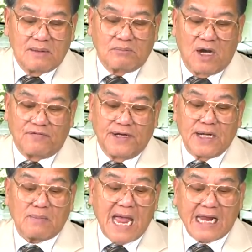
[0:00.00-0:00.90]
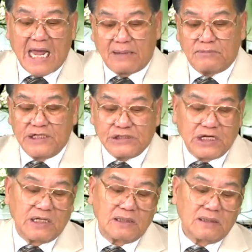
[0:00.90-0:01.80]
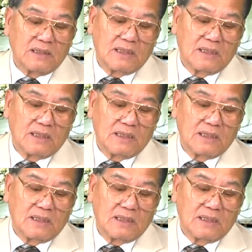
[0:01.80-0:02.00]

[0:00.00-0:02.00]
bởi vì năm 2019